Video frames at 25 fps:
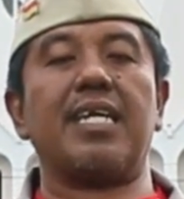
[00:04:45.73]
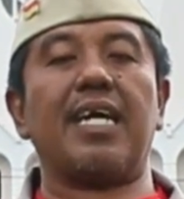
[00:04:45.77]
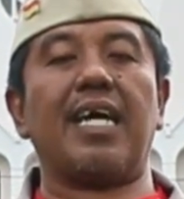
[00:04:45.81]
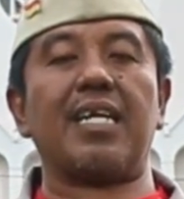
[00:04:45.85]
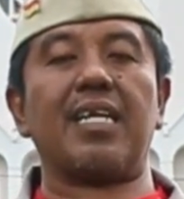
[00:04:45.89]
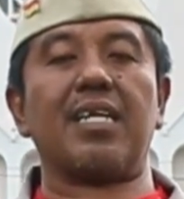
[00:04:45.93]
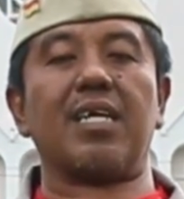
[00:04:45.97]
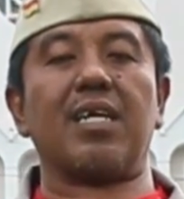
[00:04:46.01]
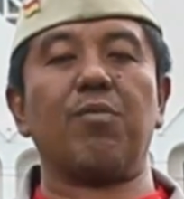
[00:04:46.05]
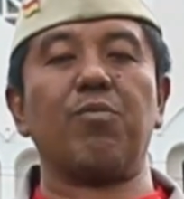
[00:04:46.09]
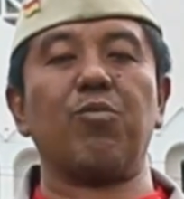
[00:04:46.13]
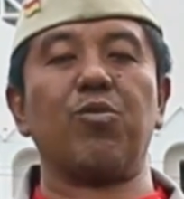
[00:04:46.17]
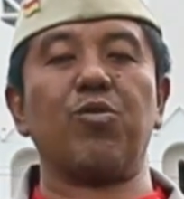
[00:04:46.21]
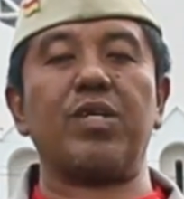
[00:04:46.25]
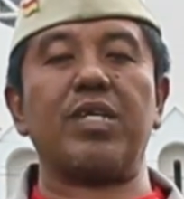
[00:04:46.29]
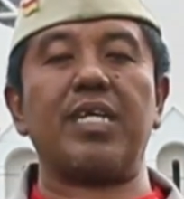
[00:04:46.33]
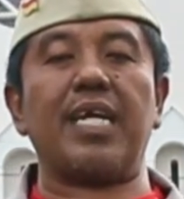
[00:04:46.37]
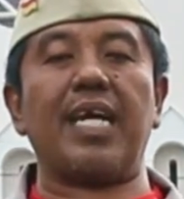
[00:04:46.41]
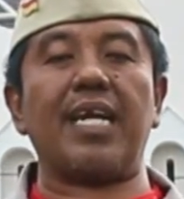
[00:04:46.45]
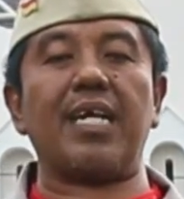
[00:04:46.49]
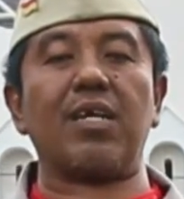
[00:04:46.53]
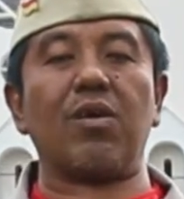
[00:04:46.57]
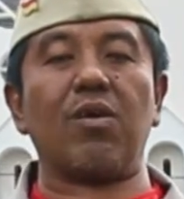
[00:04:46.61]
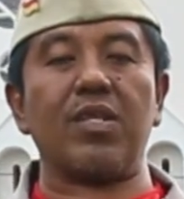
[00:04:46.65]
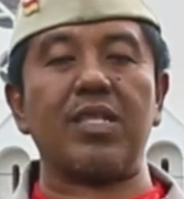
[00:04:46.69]
dan
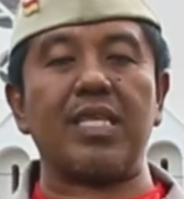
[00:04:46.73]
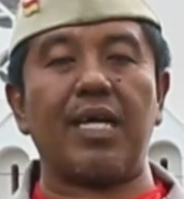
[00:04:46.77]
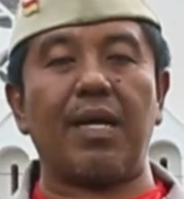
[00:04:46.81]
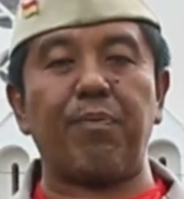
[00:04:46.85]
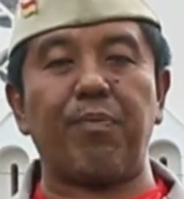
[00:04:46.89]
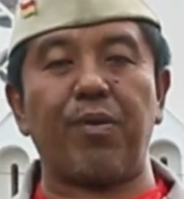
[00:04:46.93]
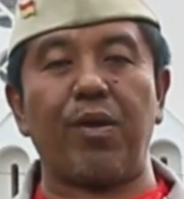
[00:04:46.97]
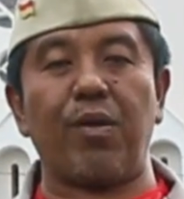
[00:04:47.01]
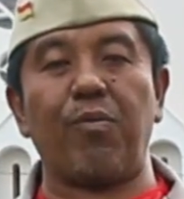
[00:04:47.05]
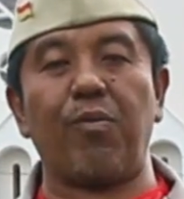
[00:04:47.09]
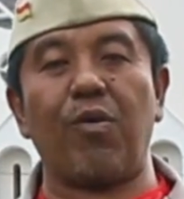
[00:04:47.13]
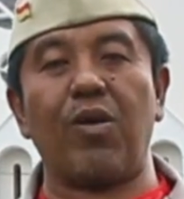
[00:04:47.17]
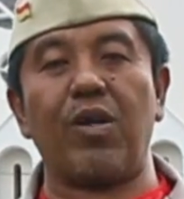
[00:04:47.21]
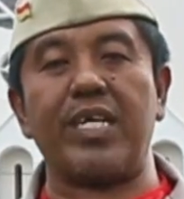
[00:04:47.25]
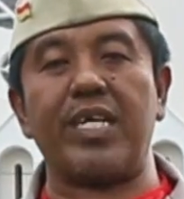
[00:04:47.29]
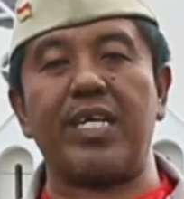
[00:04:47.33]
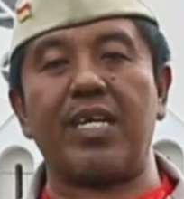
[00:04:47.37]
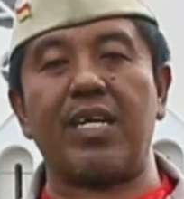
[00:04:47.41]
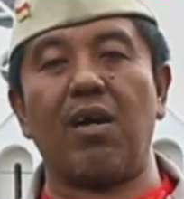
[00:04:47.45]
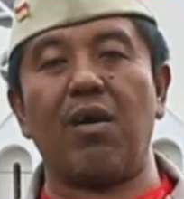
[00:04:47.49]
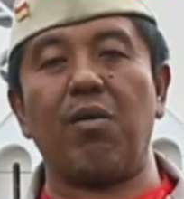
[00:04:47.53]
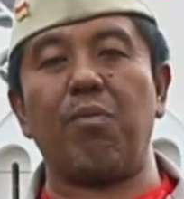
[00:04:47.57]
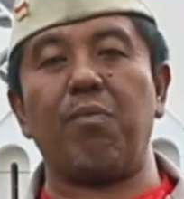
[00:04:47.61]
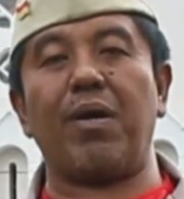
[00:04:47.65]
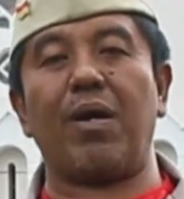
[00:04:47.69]
kemudian kota
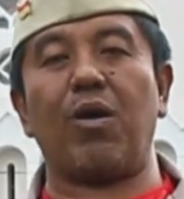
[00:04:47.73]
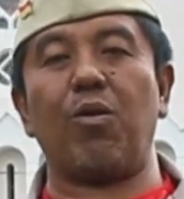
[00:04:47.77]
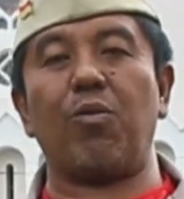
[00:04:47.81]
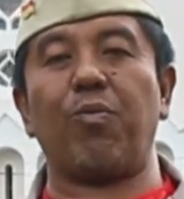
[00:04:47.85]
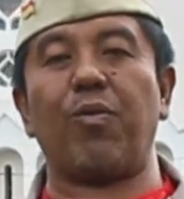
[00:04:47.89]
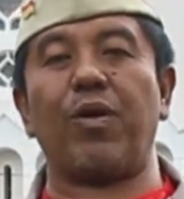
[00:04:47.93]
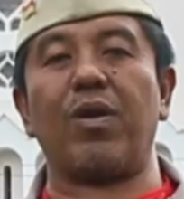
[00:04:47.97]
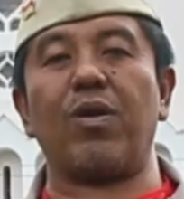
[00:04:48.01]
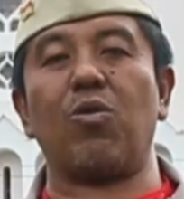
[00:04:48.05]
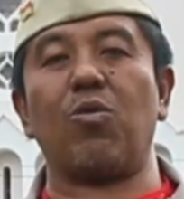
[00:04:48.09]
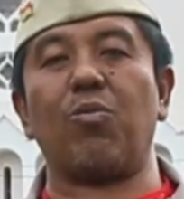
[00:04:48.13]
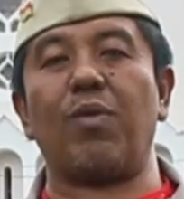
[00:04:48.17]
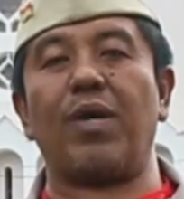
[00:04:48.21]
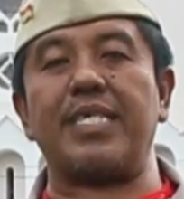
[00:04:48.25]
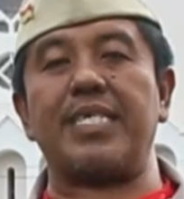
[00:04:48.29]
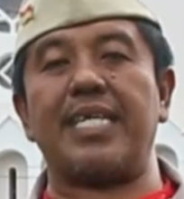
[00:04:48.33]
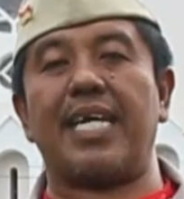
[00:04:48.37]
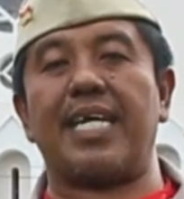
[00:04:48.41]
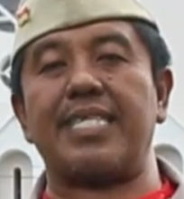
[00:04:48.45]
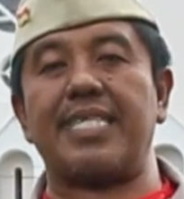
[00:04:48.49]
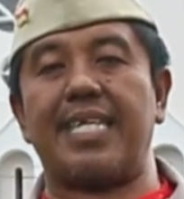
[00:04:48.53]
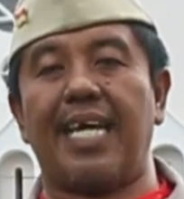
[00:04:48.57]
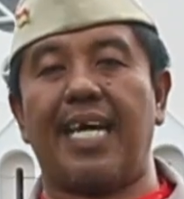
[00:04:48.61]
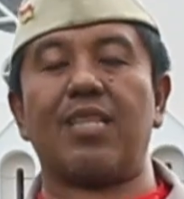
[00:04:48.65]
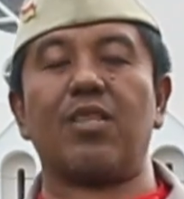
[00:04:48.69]
Probolinggo maupun
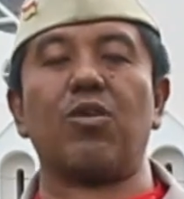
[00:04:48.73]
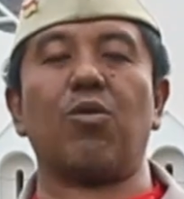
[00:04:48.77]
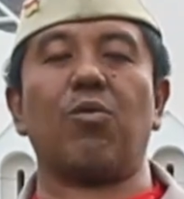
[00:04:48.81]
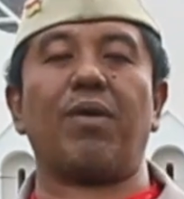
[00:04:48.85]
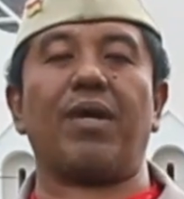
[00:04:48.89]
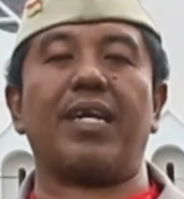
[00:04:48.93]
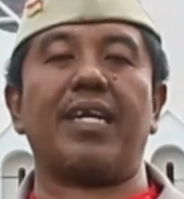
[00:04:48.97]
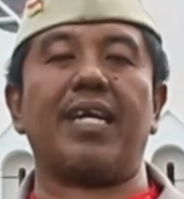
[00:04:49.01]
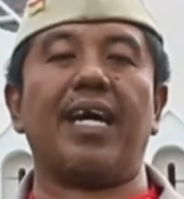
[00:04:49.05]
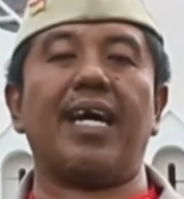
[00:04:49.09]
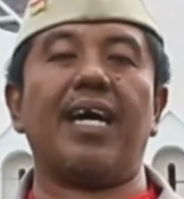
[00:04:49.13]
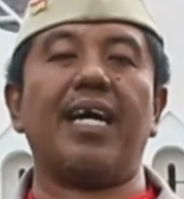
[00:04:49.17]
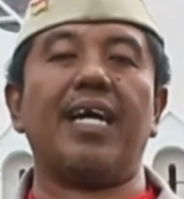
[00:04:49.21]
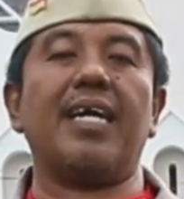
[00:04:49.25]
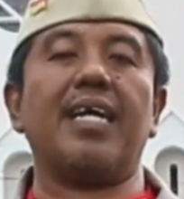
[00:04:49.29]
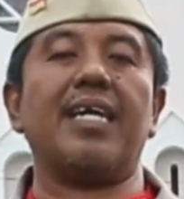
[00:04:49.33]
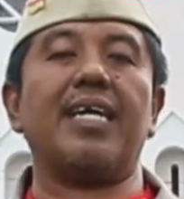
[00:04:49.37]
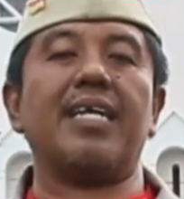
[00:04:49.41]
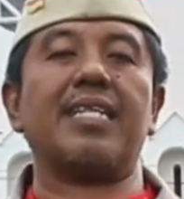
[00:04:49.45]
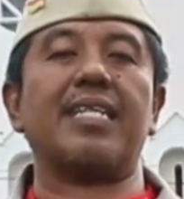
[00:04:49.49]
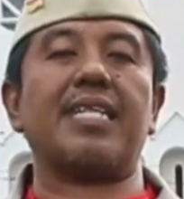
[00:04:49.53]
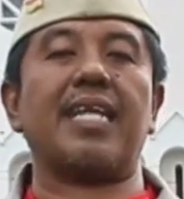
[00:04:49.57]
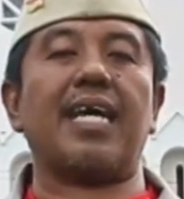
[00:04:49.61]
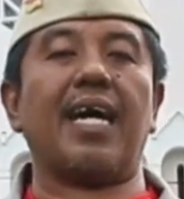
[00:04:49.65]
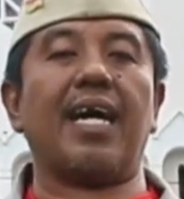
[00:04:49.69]
Lumajang jatuh pada
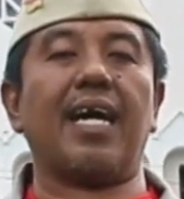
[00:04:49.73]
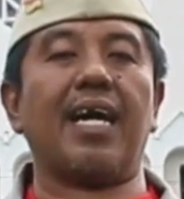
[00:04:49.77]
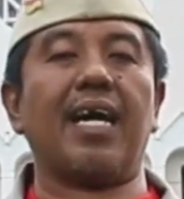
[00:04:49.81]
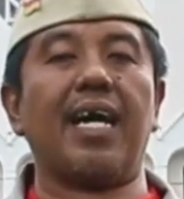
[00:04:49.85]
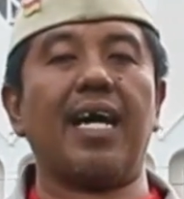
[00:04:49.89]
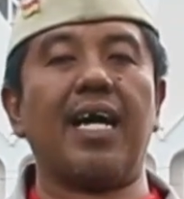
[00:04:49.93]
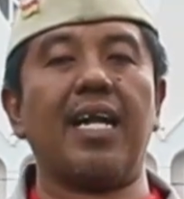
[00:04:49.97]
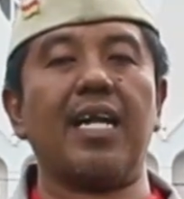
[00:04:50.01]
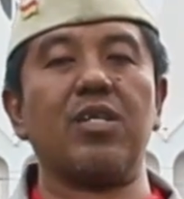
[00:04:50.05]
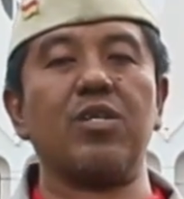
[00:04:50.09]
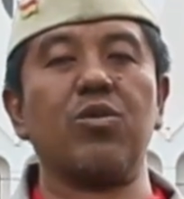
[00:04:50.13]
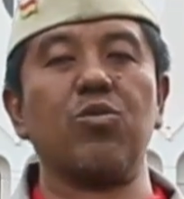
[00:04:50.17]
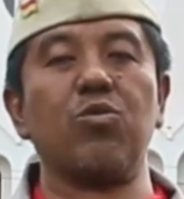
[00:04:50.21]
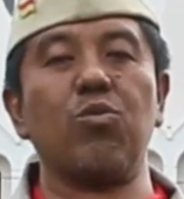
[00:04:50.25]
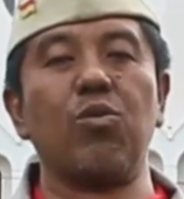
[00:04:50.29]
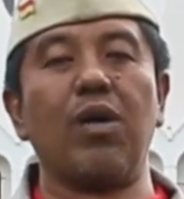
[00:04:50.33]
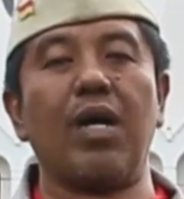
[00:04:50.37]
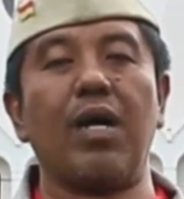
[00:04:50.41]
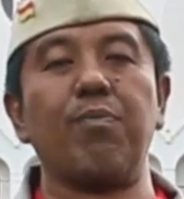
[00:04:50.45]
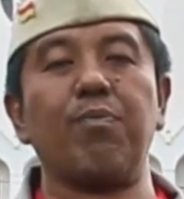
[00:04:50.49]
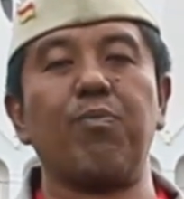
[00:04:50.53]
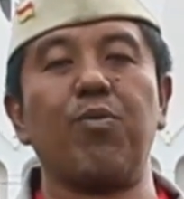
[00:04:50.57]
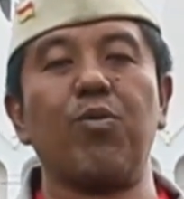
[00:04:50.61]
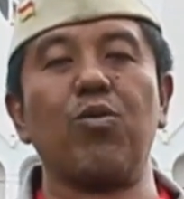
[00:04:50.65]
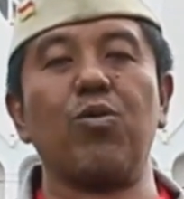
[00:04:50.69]
tanggal
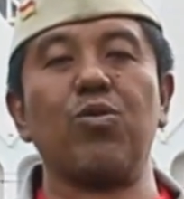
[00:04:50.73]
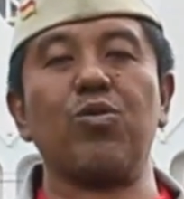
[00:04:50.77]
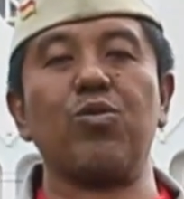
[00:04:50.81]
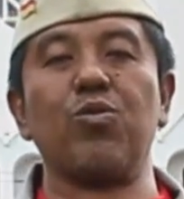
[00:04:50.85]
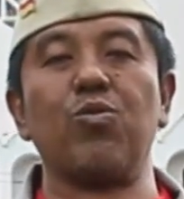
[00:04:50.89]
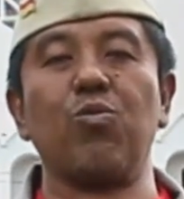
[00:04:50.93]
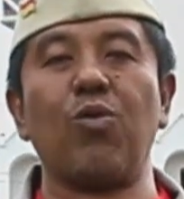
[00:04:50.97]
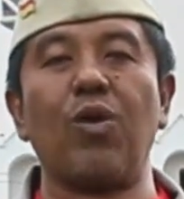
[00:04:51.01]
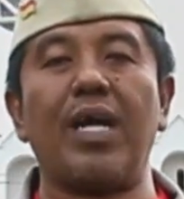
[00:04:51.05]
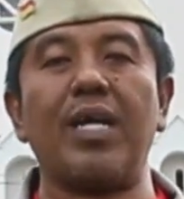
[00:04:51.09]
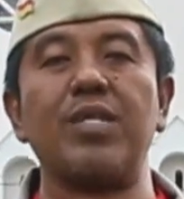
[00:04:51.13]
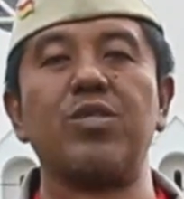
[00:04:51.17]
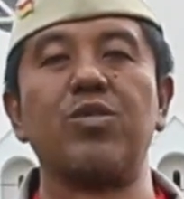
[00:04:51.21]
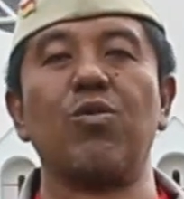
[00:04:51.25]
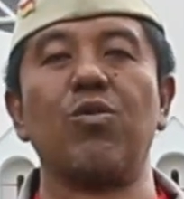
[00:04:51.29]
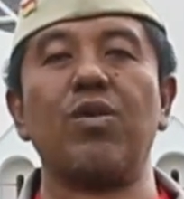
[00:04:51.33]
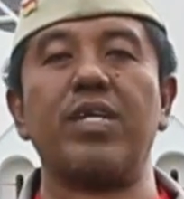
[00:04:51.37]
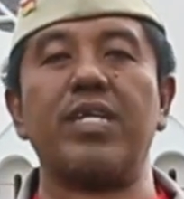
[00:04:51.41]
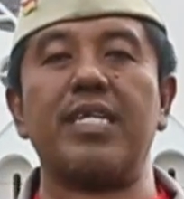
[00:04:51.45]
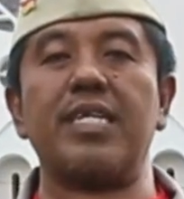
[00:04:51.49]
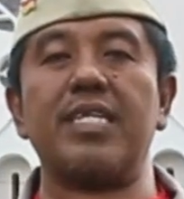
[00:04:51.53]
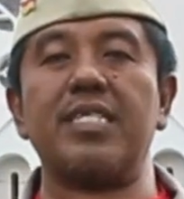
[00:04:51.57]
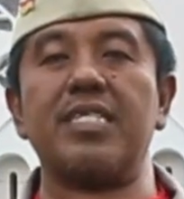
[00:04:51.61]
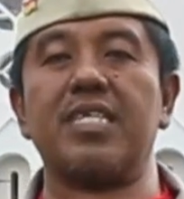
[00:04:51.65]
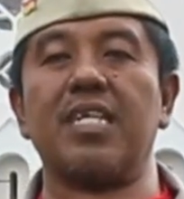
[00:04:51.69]
22
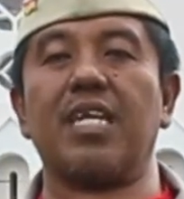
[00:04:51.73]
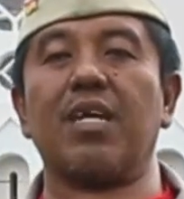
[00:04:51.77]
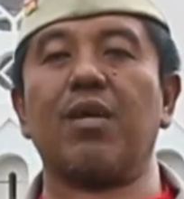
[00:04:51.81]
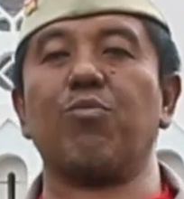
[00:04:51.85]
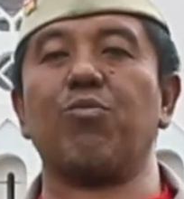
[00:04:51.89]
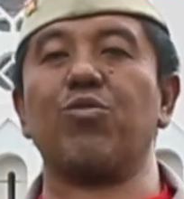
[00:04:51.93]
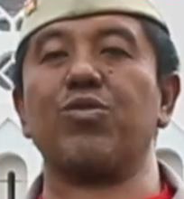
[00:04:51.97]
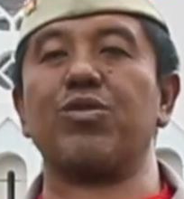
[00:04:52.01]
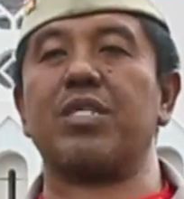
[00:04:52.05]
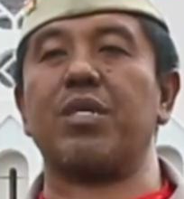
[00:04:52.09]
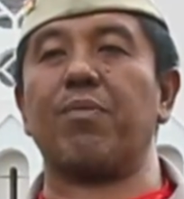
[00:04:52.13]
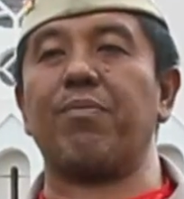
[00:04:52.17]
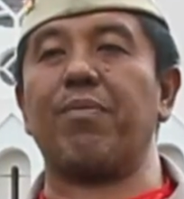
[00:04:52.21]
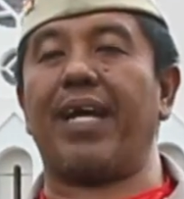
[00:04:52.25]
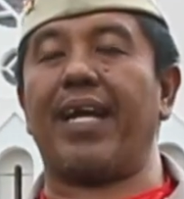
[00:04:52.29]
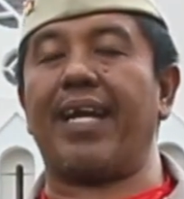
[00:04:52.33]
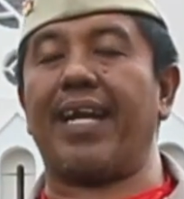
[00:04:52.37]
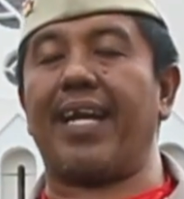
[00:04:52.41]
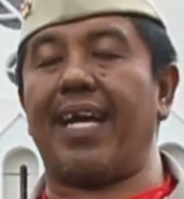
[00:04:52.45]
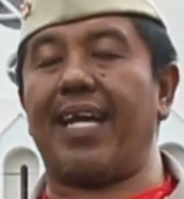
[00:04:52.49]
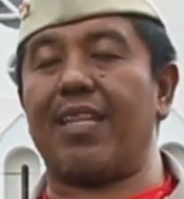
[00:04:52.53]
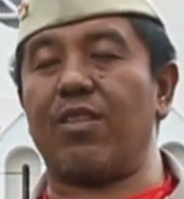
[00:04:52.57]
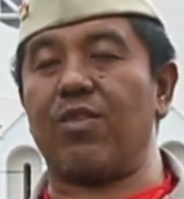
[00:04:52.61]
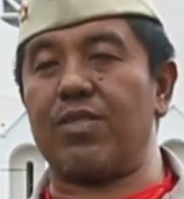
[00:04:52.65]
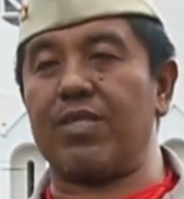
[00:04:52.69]
Juli
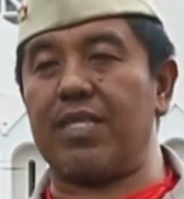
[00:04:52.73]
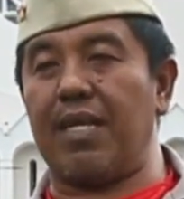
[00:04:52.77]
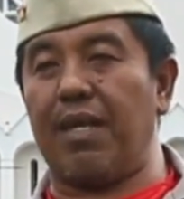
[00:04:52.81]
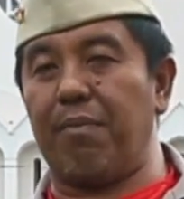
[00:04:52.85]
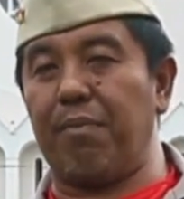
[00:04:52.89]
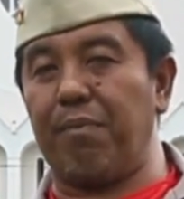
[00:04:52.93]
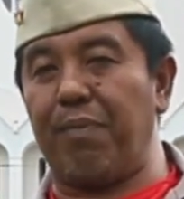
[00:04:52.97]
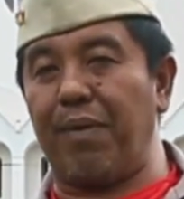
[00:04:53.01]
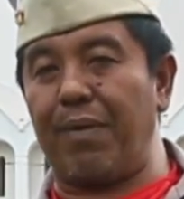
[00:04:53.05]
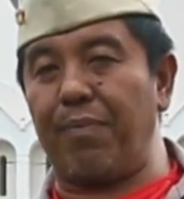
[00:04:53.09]
1947.